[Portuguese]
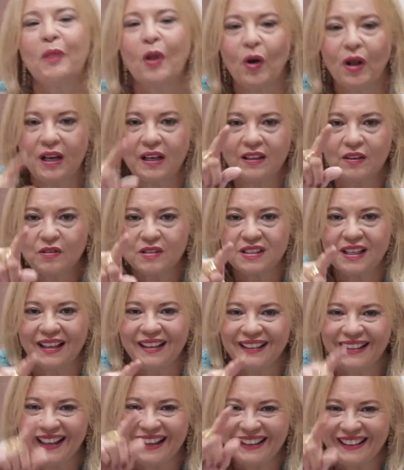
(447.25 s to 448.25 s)
Olha, não
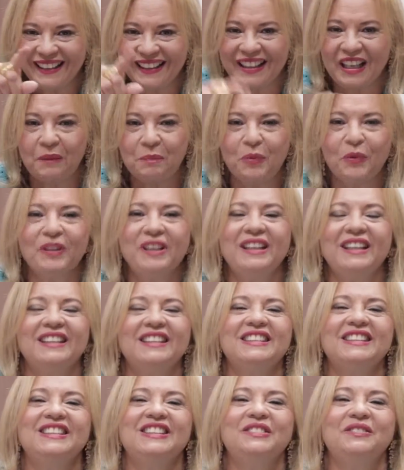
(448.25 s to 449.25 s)
saia daí, daqui a
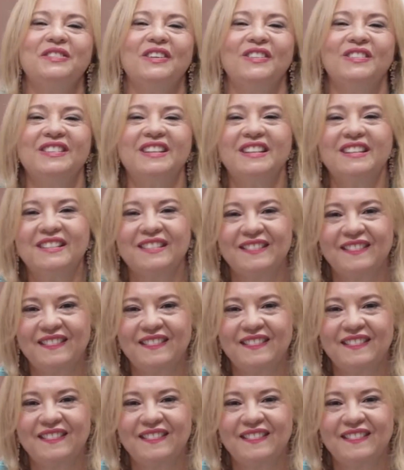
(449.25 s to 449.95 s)
pouquinho a gente volta.